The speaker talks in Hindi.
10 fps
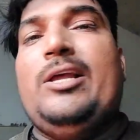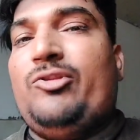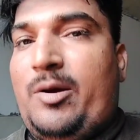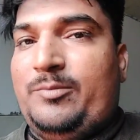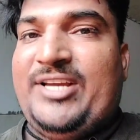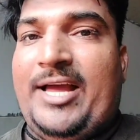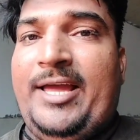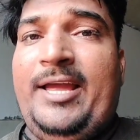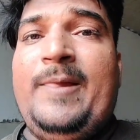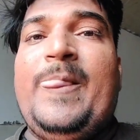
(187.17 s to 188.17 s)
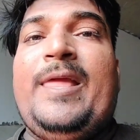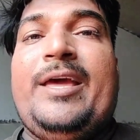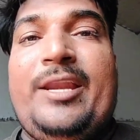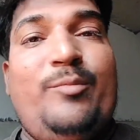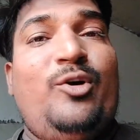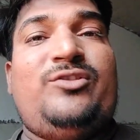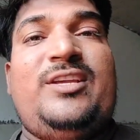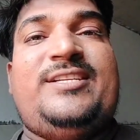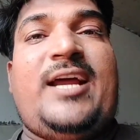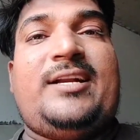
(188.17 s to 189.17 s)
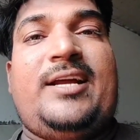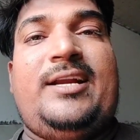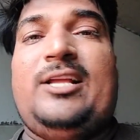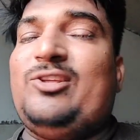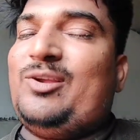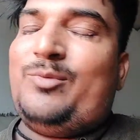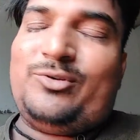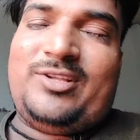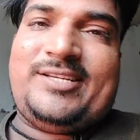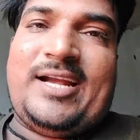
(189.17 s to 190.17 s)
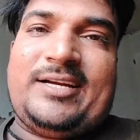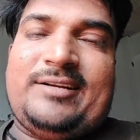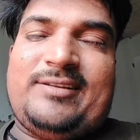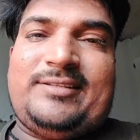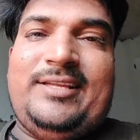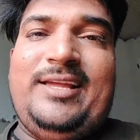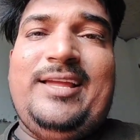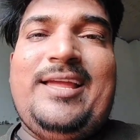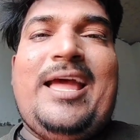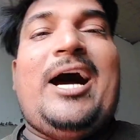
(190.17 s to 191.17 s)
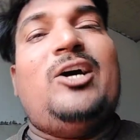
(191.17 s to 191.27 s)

तो हम चाहें रिमोट से स्टार्ट करना तो रिमोट से स्टार्ट कर सकते हैं